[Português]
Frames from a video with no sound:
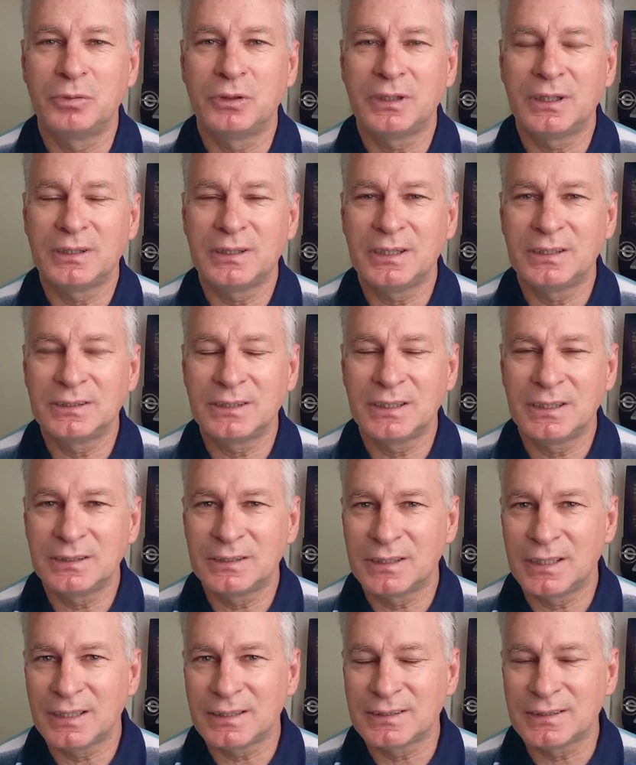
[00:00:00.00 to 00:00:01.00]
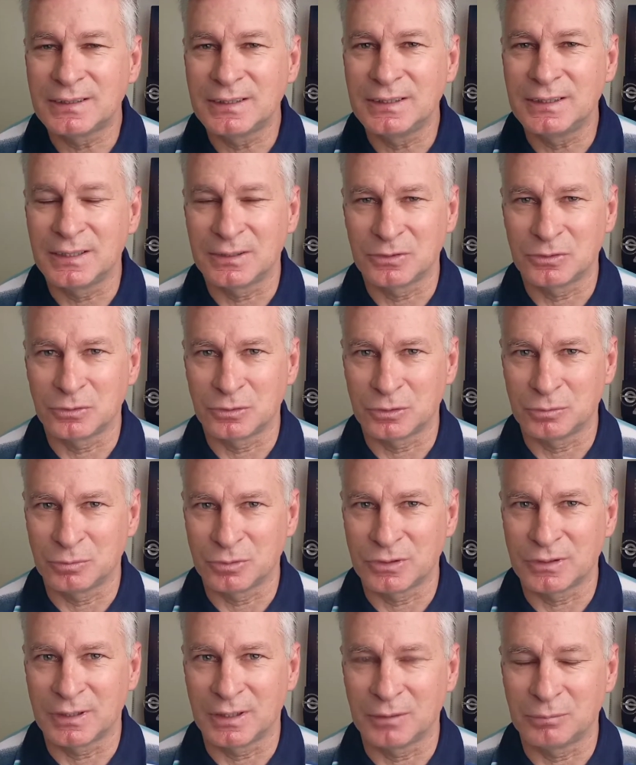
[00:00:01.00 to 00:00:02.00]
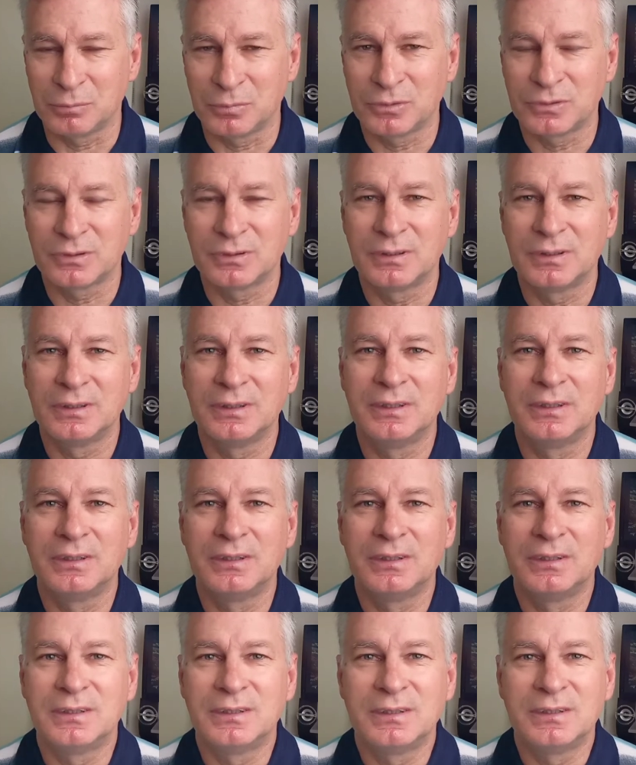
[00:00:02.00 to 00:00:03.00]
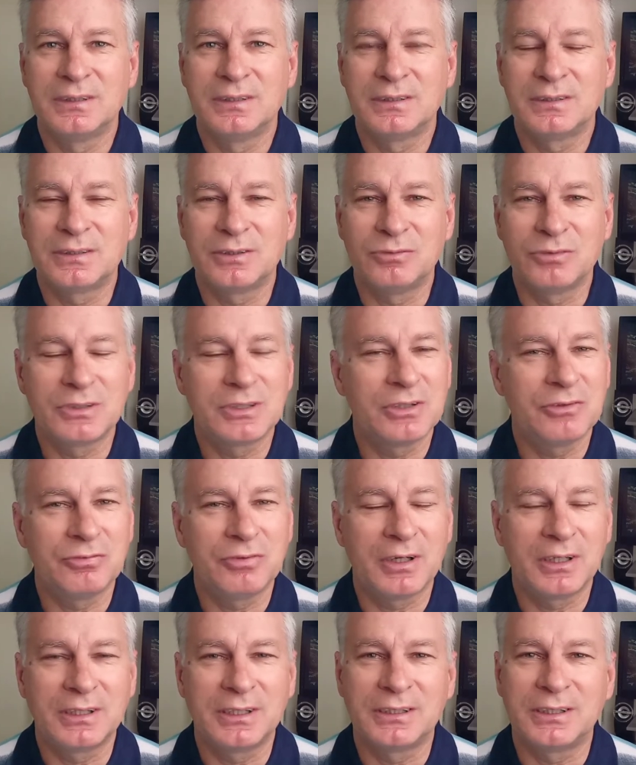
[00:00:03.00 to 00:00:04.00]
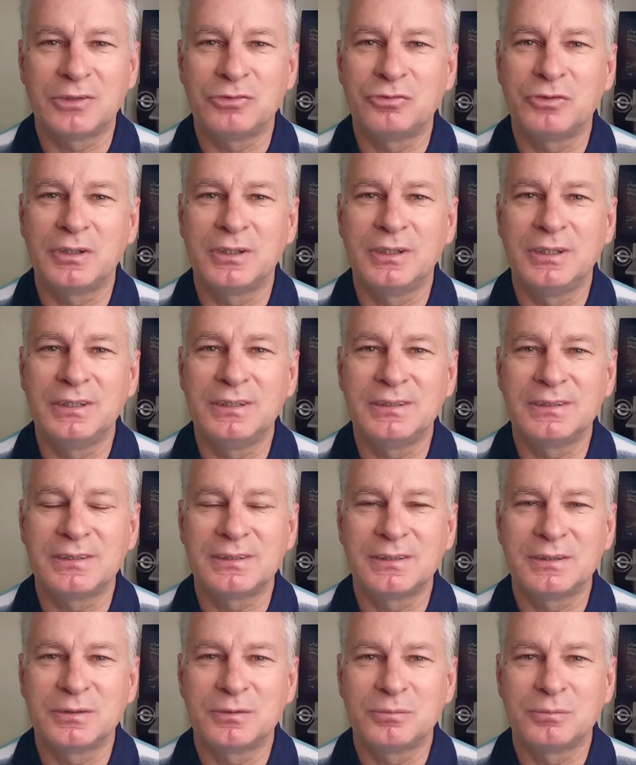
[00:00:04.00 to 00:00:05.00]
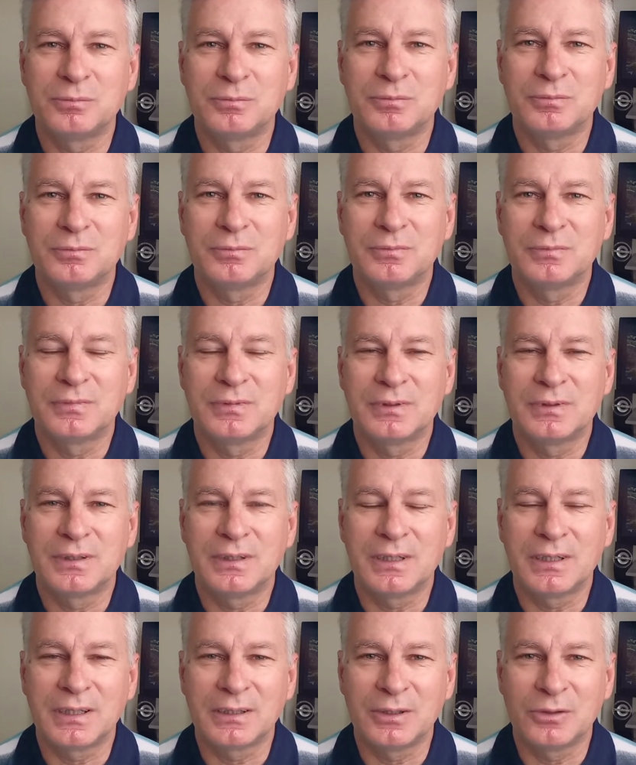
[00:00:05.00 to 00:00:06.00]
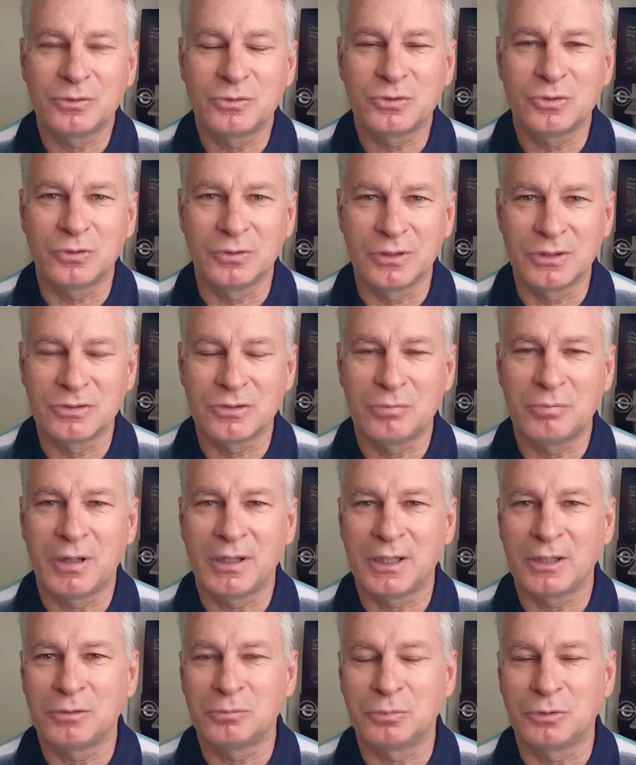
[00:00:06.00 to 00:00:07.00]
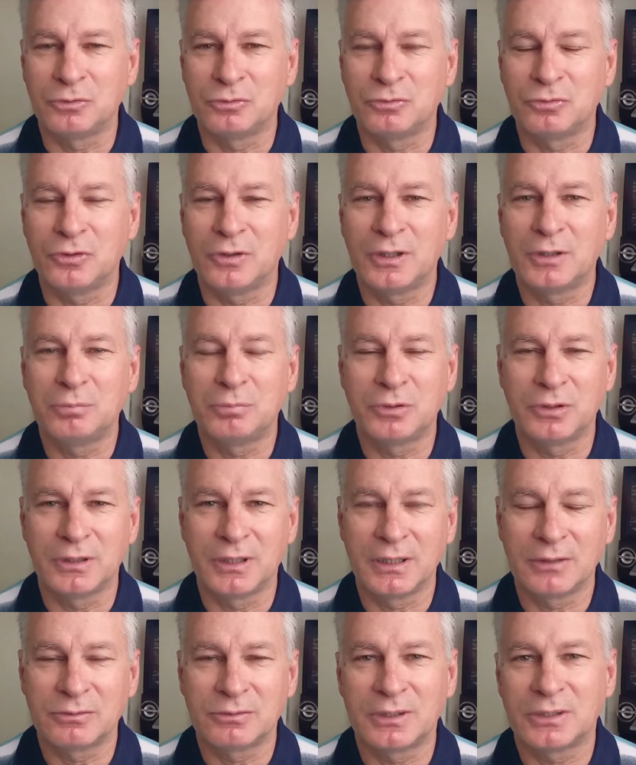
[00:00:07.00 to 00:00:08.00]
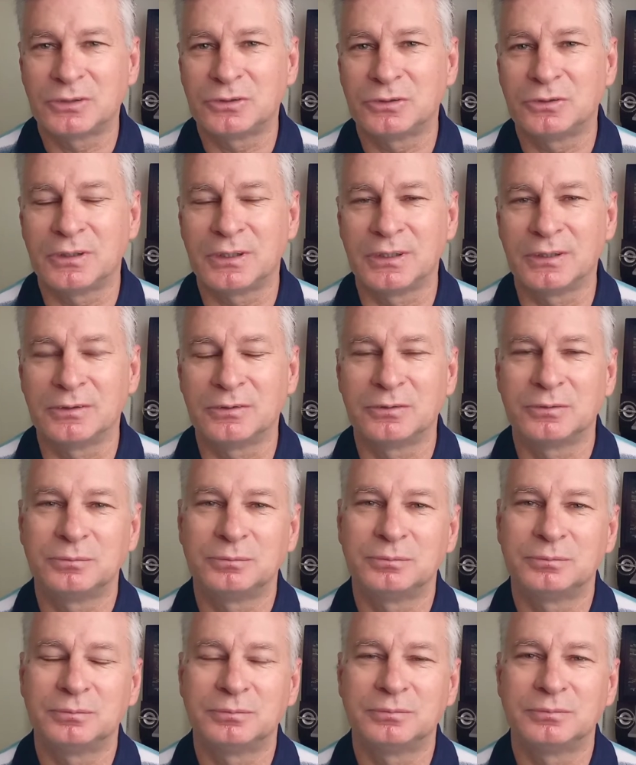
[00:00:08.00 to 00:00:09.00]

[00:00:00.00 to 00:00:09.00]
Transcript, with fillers: Porque tem gente que é assim nesses últimos tempos. Se você fala que está feliz, ela dá um sorriso amarelo por fora e por dentro está chorando.